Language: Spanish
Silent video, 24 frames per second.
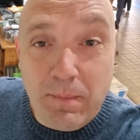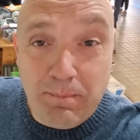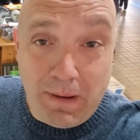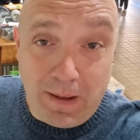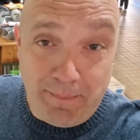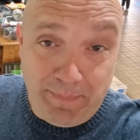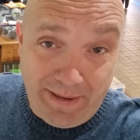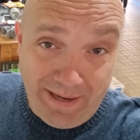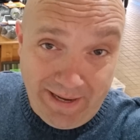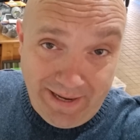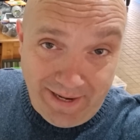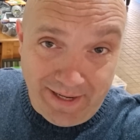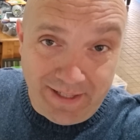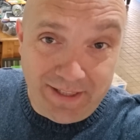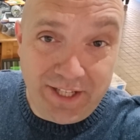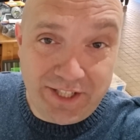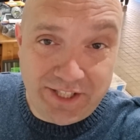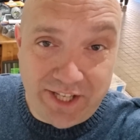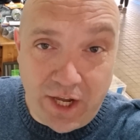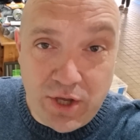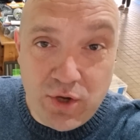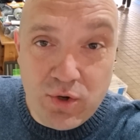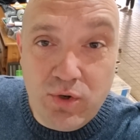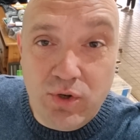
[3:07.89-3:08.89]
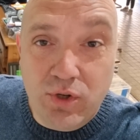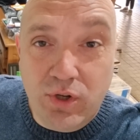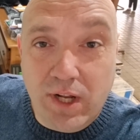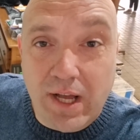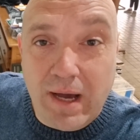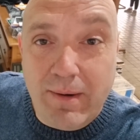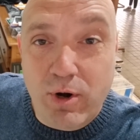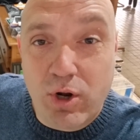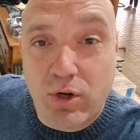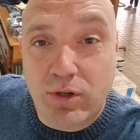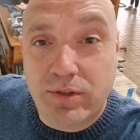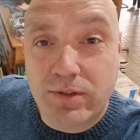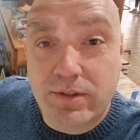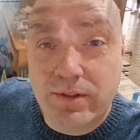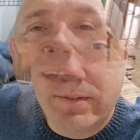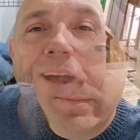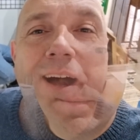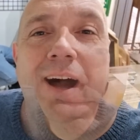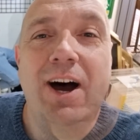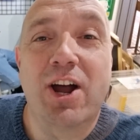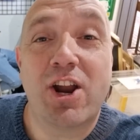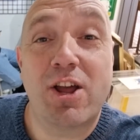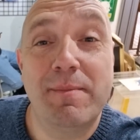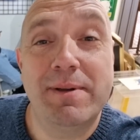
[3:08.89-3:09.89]
Para pagar el desayuno, el cabrón.
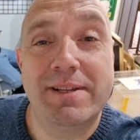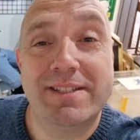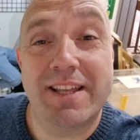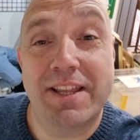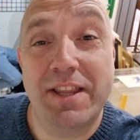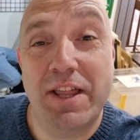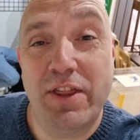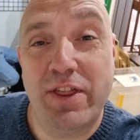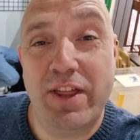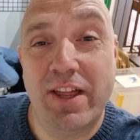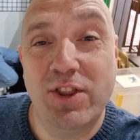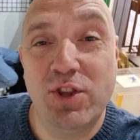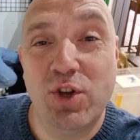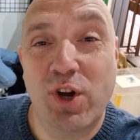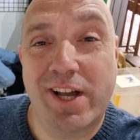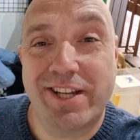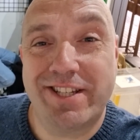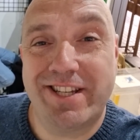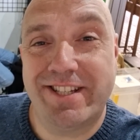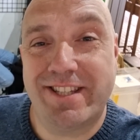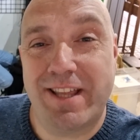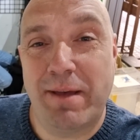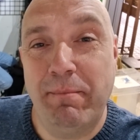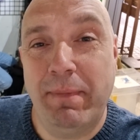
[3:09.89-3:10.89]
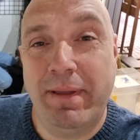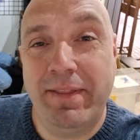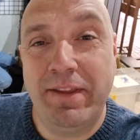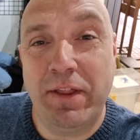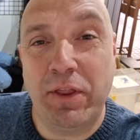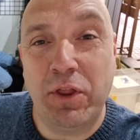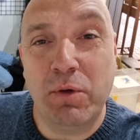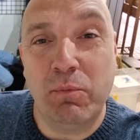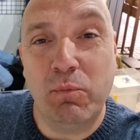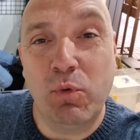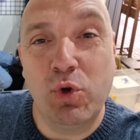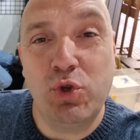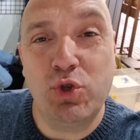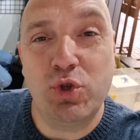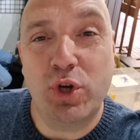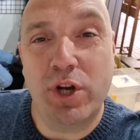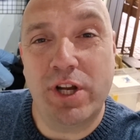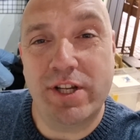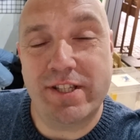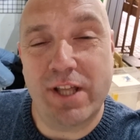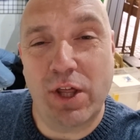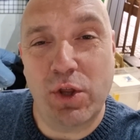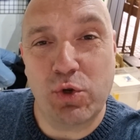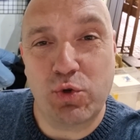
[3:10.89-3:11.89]
Ahora me está diciendo que se están vendiendo mucho
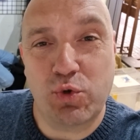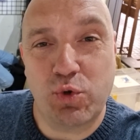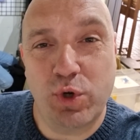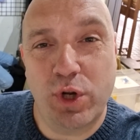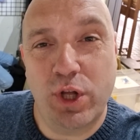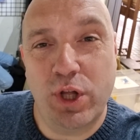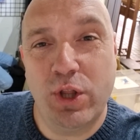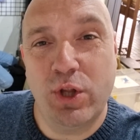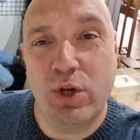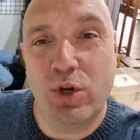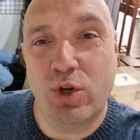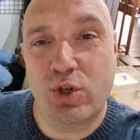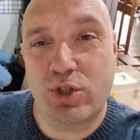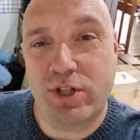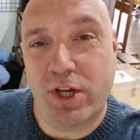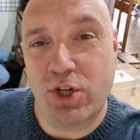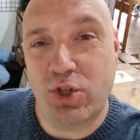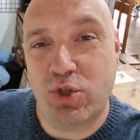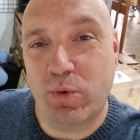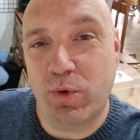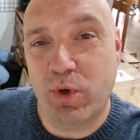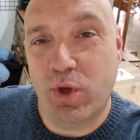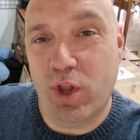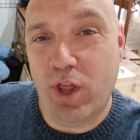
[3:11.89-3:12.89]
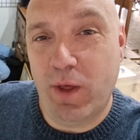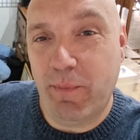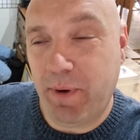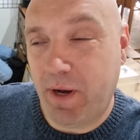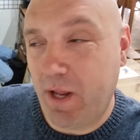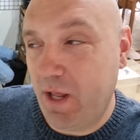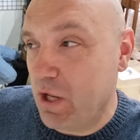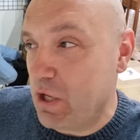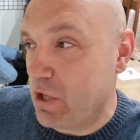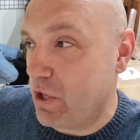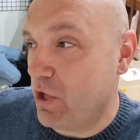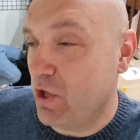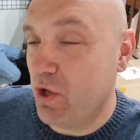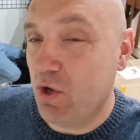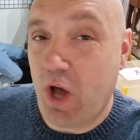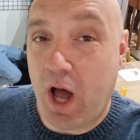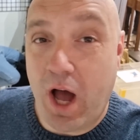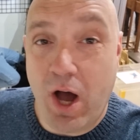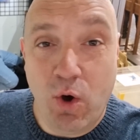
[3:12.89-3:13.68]
en Estados Unidos, que han subido de precio.